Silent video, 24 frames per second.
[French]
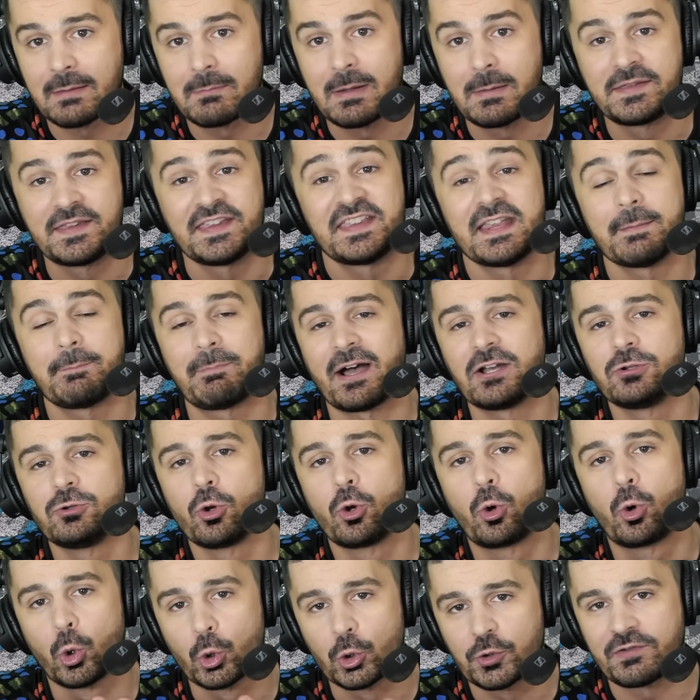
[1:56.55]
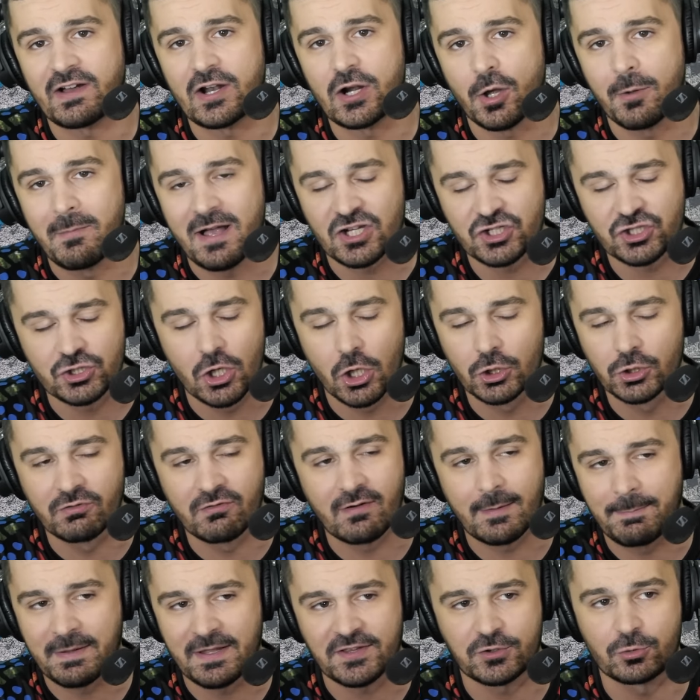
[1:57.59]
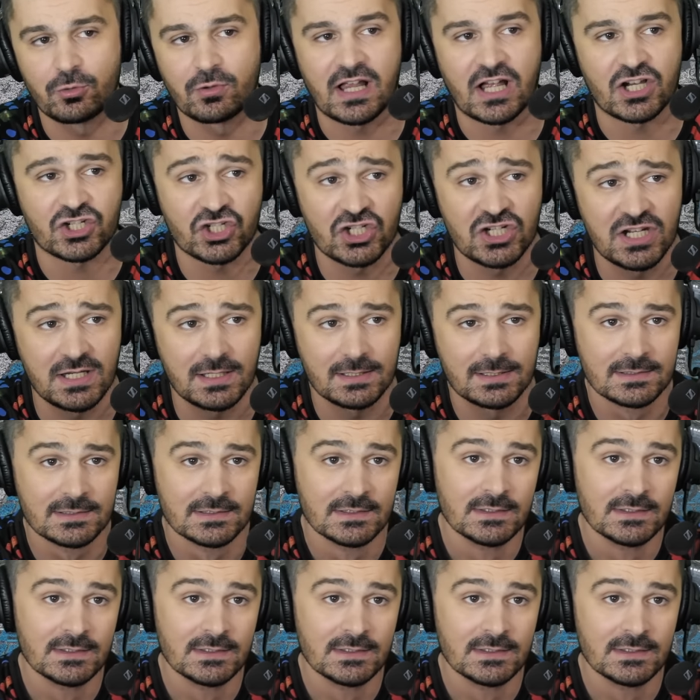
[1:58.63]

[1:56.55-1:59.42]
même si ce n'est pas une grosse valeur marchande, on ne va pas se le cacher.